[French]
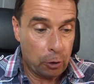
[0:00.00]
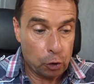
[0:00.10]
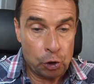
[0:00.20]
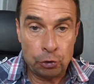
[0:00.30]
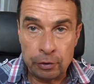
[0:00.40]

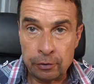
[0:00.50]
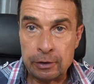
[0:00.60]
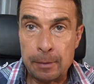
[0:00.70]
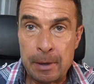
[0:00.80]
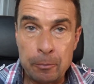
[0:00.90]
Alors, je
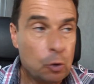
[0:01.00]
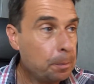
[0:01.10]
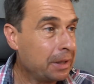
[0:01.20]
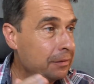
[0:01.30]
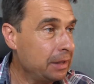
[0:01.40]
tente quand
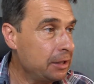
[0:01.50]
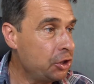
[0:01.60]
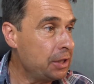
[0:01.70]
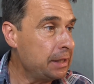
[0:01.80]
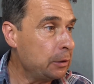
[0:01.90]
même de
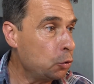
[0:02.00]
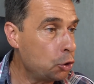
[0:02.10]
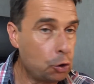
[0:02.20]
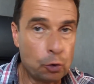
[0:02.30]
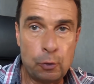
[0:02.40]
privilégier
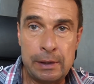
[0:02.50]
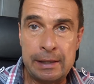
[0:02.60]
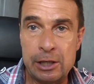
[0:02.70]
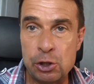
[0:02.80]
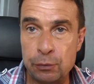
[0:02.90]

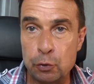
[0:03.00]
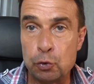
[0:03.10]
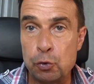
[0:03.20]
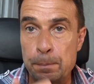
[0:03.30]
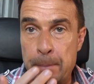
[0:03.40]
aujourd'hui les
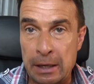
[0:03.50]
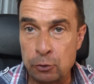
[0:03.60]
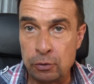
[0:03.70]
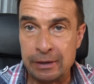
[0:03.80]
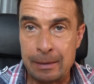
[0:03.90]
chevaux du
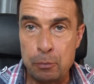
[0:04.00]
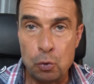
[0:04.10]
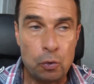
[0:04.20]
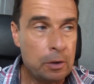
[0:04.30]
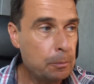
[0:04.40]
bas du
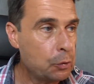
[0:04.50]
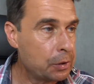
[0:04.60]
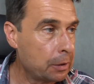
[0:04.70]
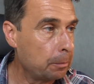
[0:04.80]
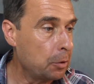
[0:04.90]
tableau, il
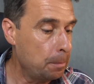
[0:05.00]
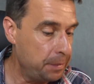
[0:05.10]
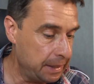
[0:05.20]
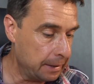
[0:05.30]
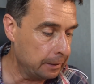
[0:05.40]
me
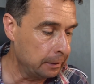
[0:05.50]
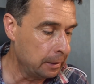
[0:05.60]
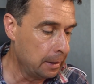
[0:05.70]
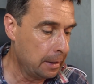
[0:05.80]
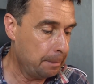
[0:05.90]
semble
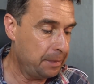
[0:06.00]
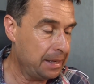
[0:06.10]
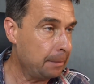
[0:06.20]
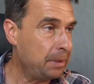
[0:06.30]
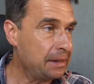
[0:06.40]
bien,
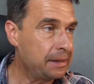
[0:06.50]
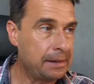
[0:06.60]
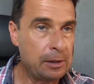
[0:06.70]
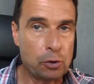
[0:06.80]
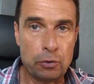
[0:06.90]
bien
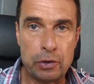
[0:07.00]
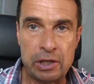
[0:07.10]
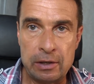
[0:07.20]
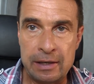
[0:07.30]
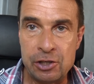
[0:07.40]
placé sur
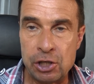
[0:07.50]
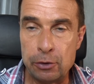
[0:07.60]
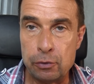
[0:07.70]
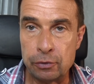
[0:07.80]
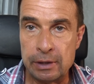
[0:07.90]

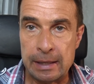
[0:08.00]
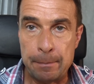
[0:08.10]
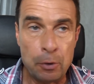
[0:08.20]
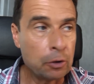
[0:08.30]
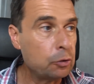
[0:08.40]
l'échelle du
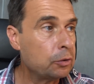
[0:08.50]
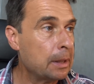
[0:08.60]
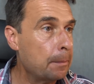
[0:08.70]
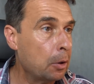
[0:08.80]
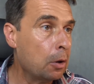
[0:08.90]
handicapeur, et
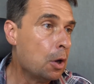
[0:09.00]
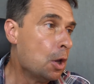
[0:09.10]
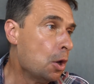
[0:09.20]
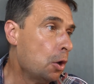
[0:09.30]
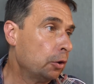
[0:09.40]
notamment